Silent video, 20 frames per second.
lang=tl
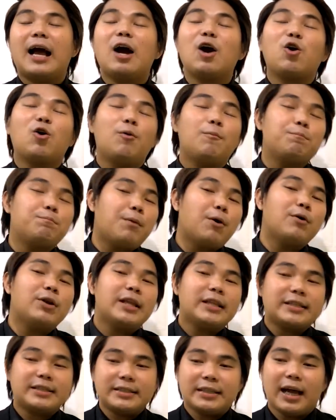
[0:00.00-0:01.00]
Ang
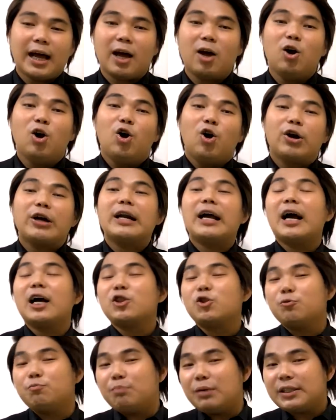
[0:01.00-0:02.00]
component niya or ang
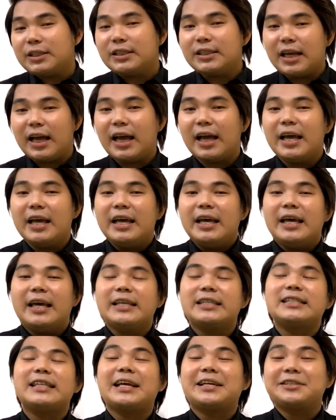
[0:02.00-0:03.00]
katumbas niya
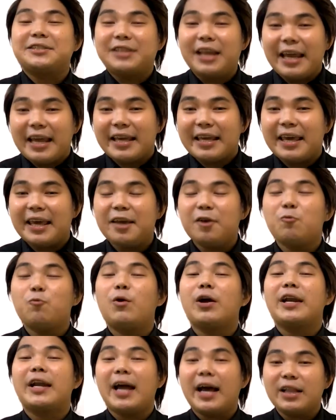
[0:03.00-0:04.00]
is like drinking
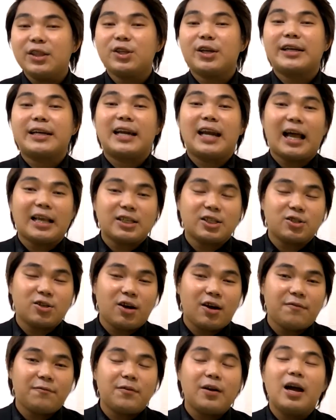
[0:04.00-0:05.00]
100 glasses
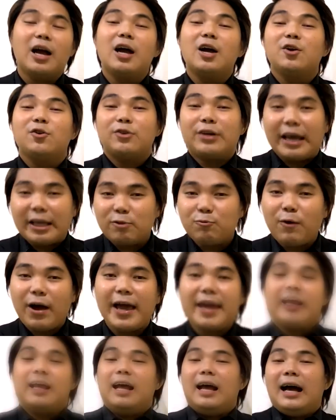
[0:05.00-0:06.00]
of red
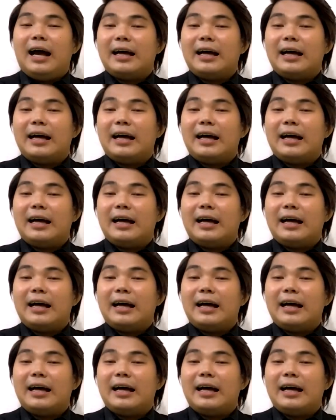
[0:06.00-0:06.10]
wine.